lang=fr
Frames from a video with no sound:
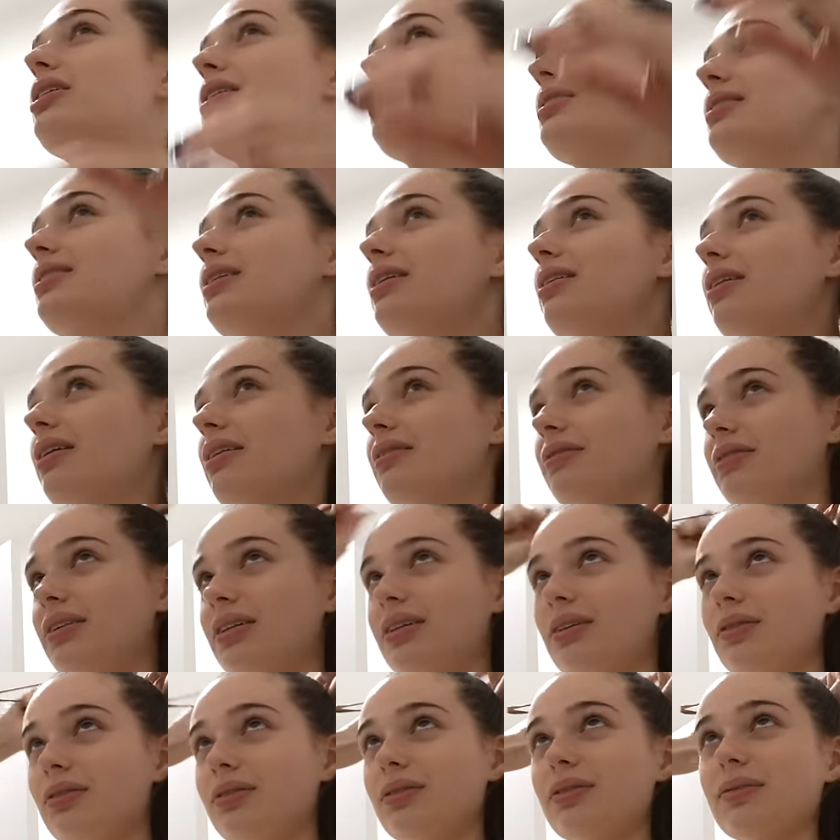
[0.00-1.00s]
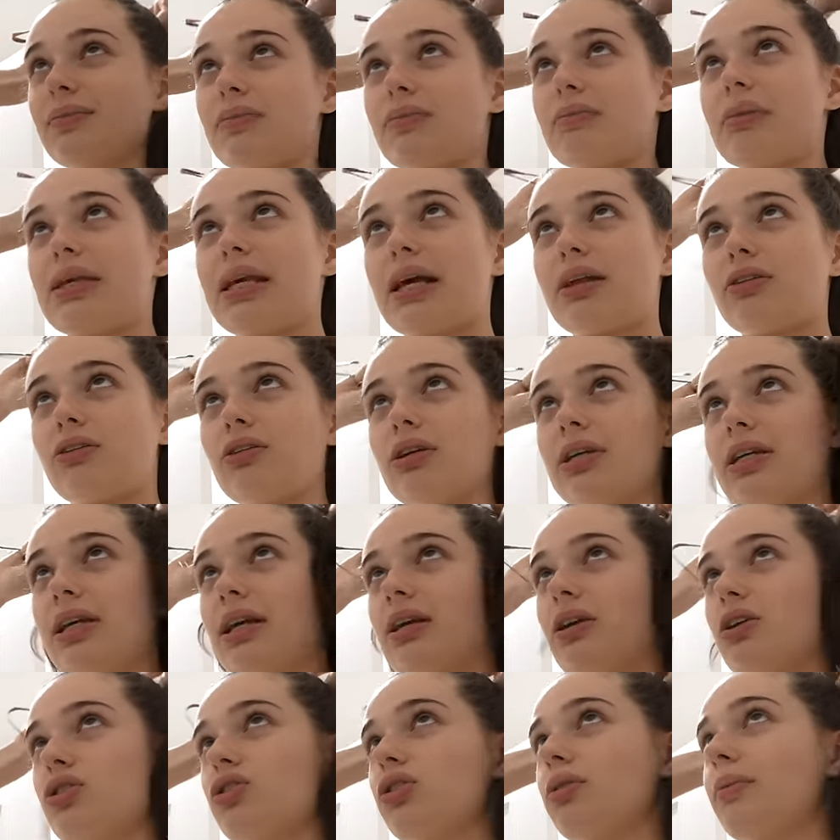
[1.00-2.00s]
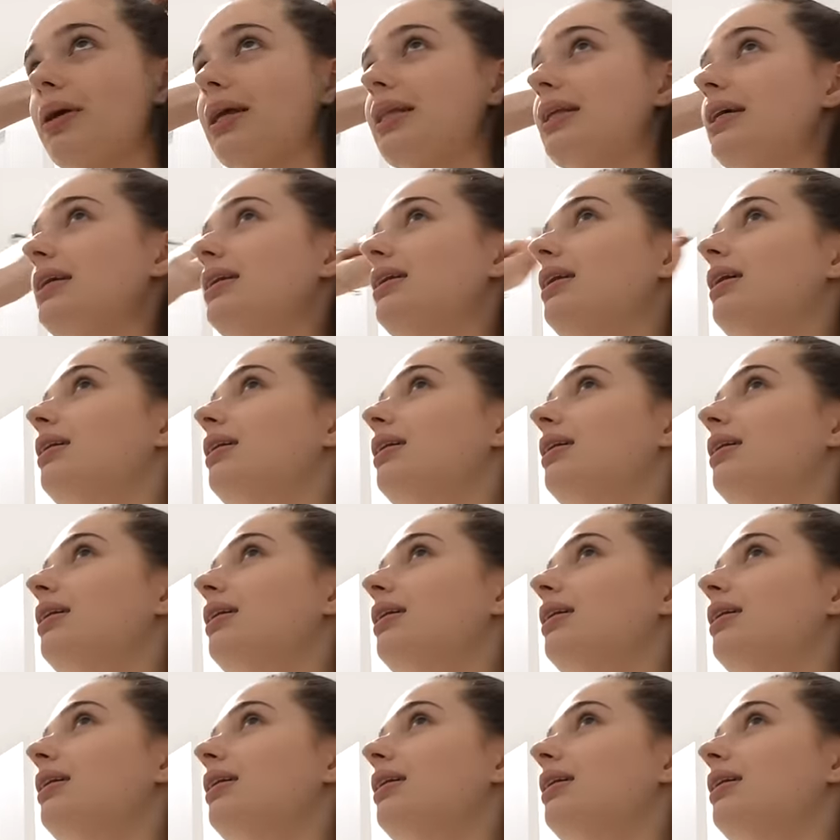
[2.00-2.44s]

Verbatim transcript: laisse ça dans la vidéo. Mais il y a un truc qui cloche sur ma tête